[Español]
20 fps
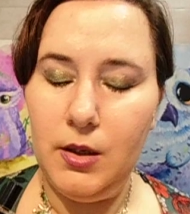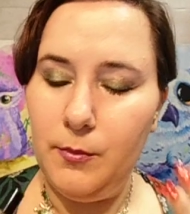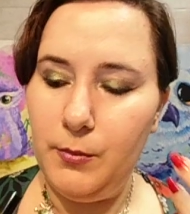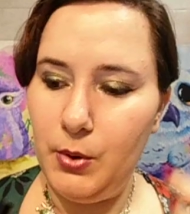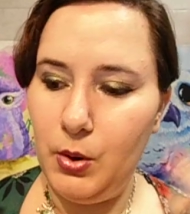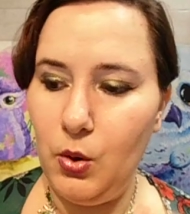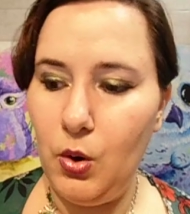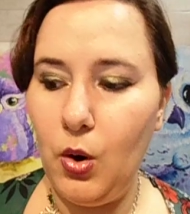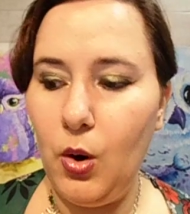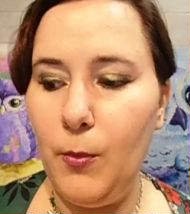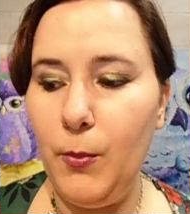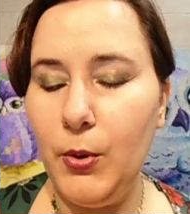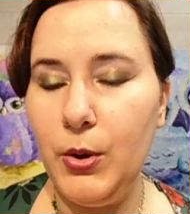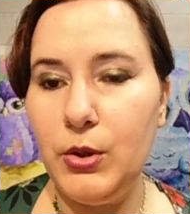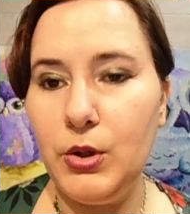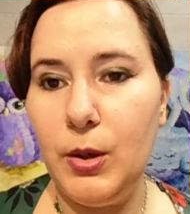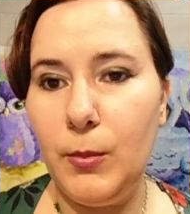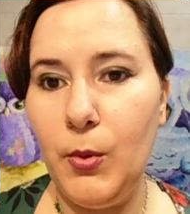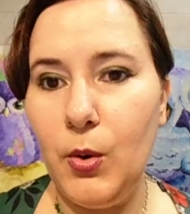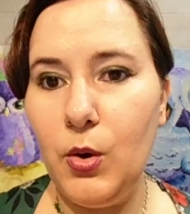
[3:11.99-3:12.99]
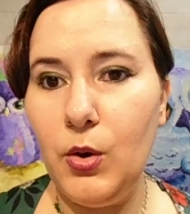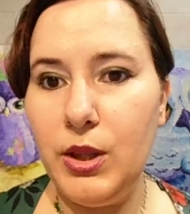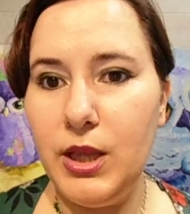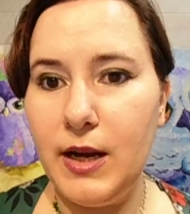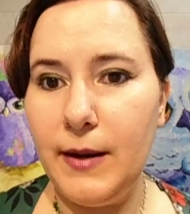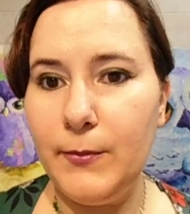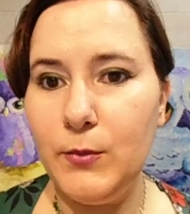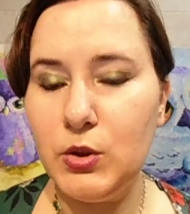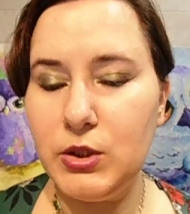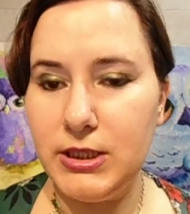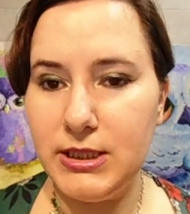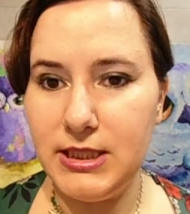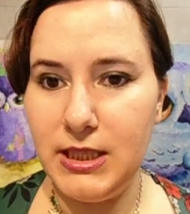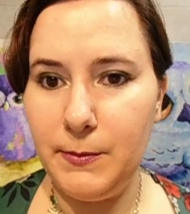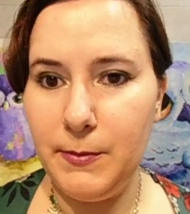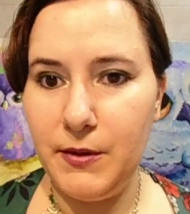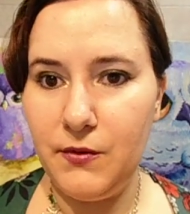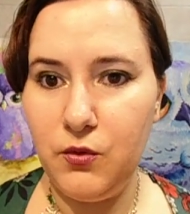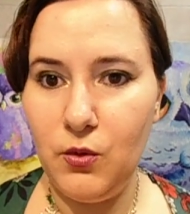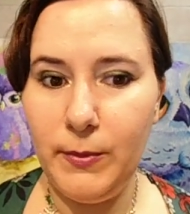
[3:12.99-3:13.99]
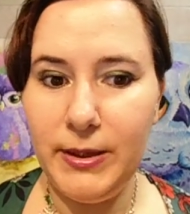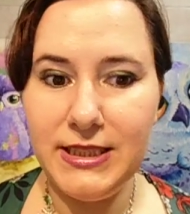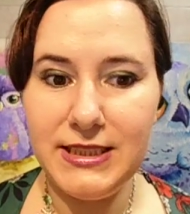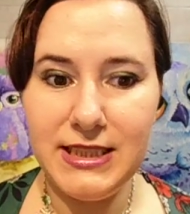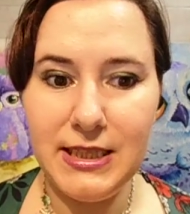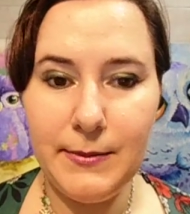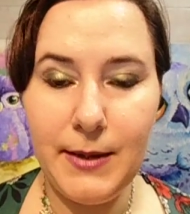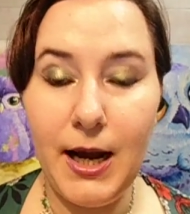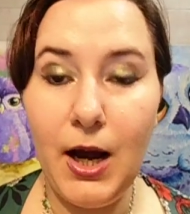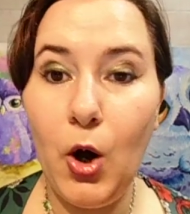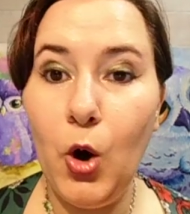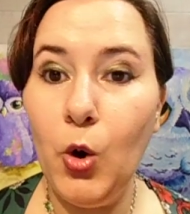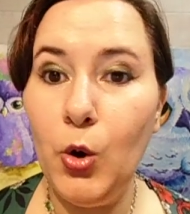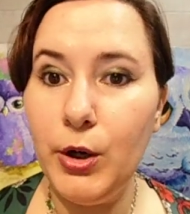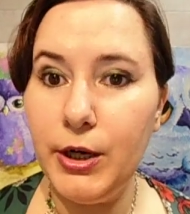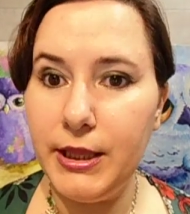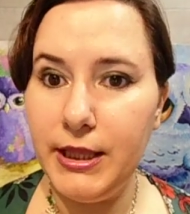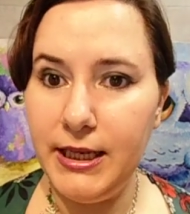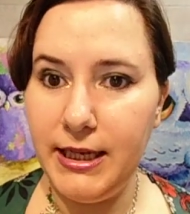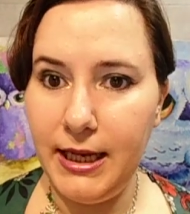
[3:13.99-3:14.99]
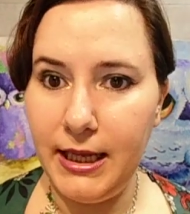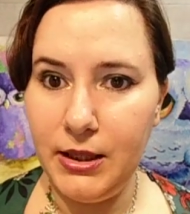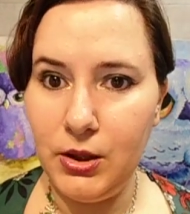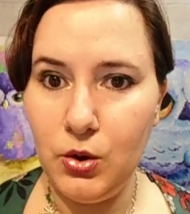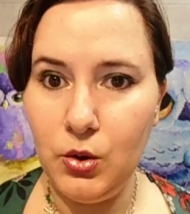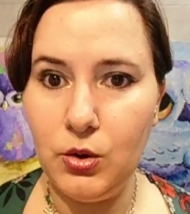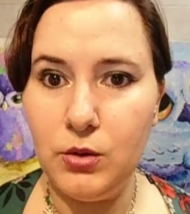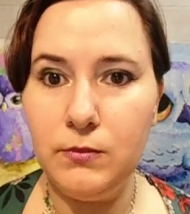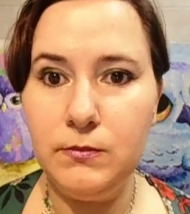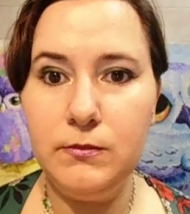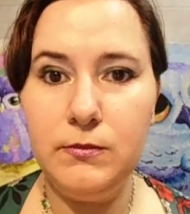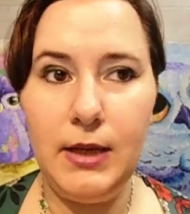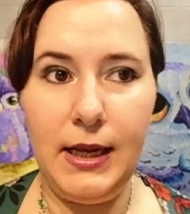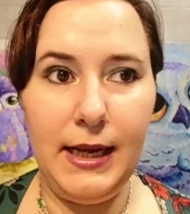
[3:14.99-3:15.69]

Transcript: Pero luego poquito a poco digamos que este perfume se va ordenando